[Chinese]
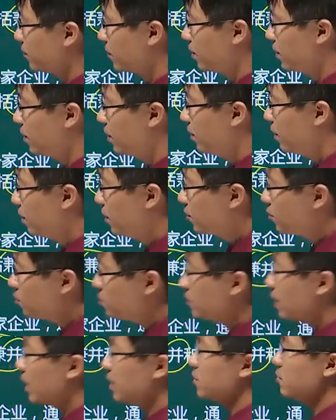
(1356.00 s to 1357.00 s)
啊，
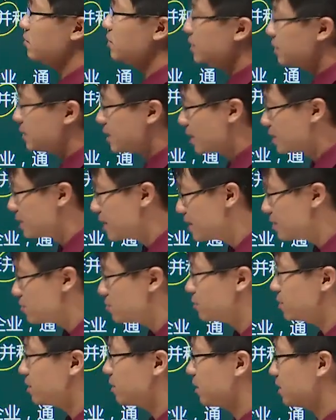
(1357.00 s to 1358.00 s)
通常由一家占
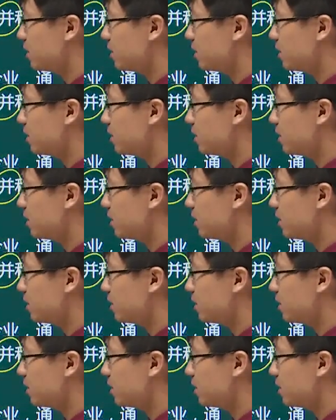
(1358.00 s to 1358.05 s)
优势